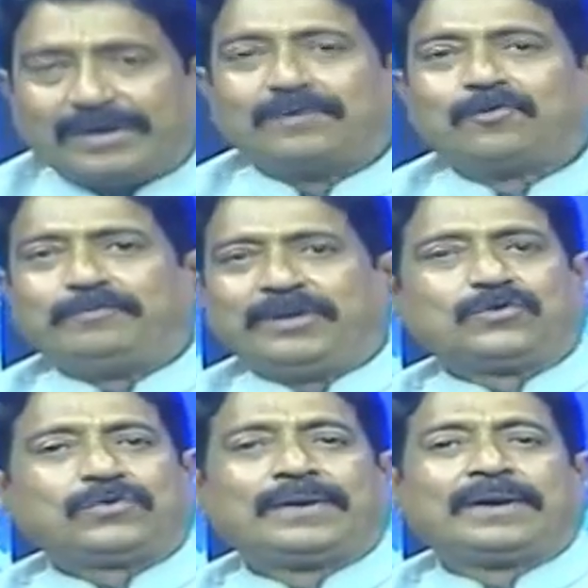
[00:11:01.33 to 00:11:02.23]
কেন কি
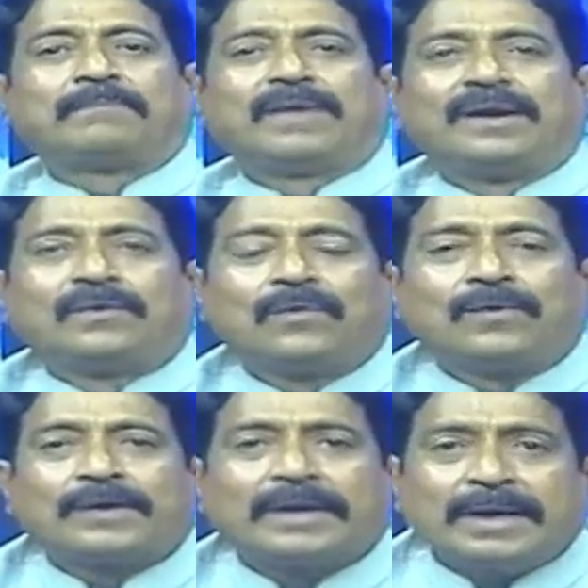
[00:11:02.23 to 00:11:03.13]
বিরেচনের মানে
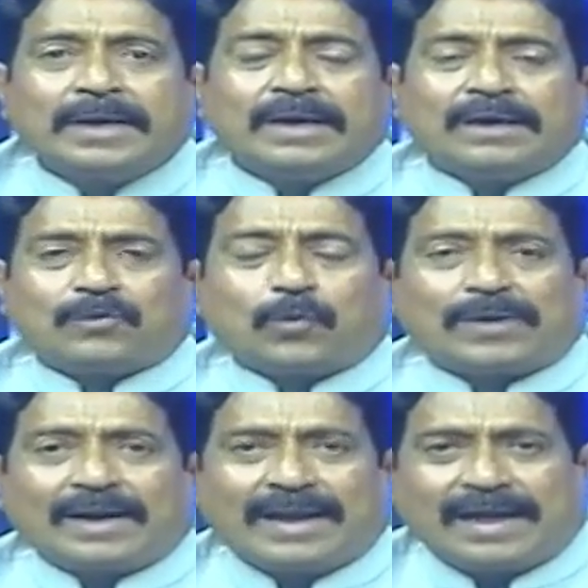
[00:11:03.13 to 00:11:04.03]
হলো কি
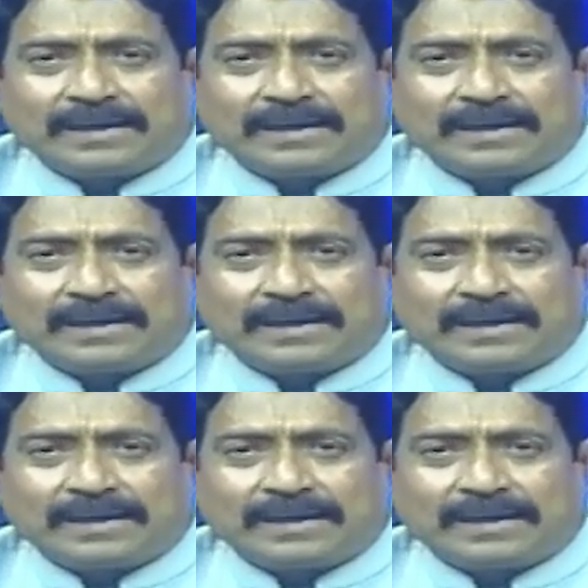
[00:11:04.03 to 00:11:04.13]
টোটাল